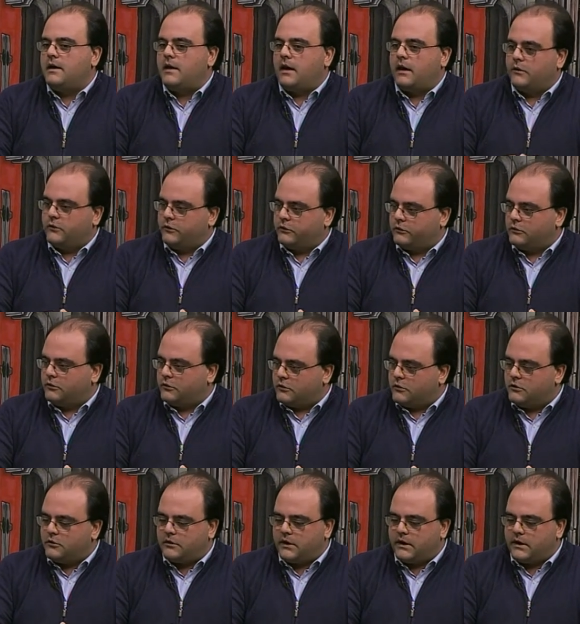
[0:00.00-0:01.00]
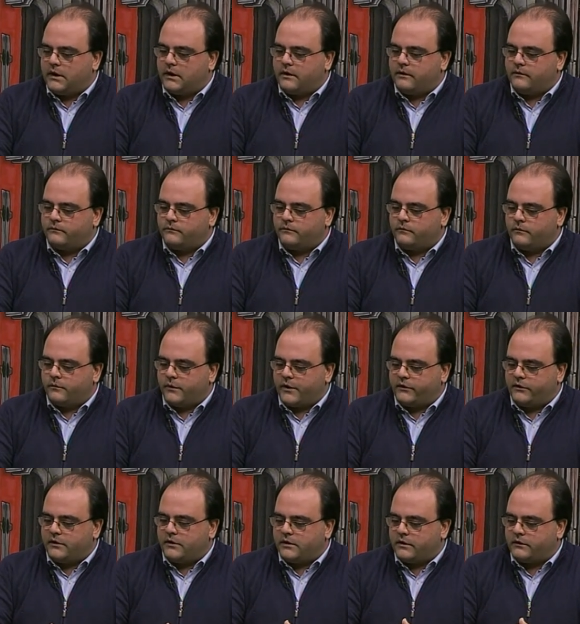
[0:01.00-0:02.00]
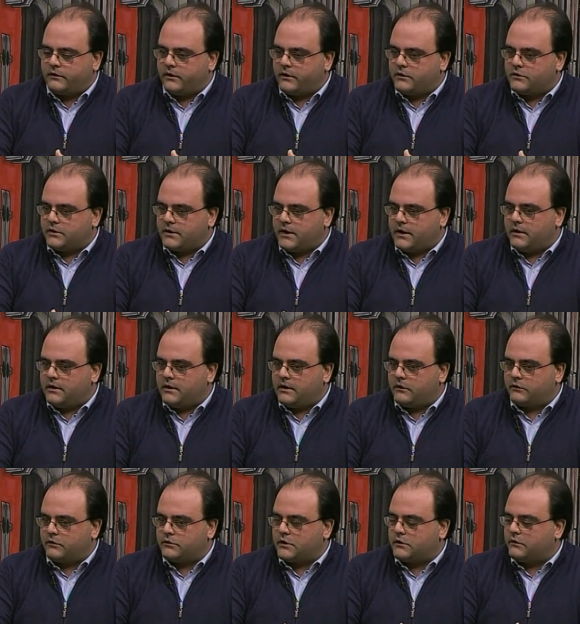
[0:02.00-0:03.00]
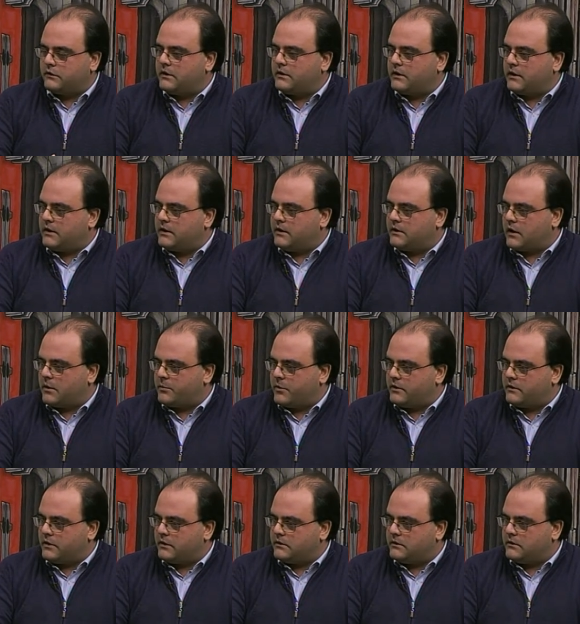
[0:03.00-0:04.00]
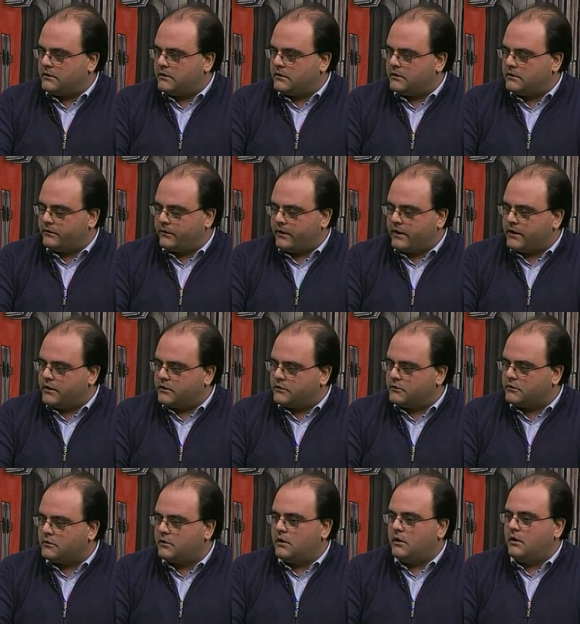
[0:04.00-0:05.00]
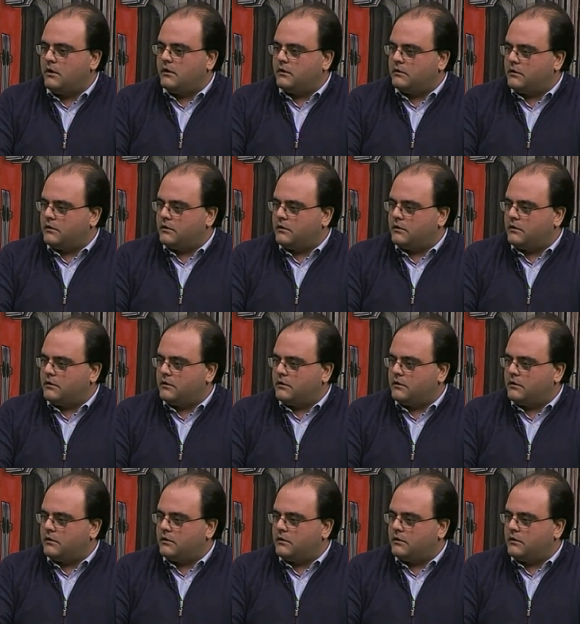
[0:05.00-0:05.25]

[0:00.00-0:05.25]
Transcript: e non solo, lei era mh, presidentessa regionale dell'Associazione Italiana Trapiantati di, di Fegato, ah,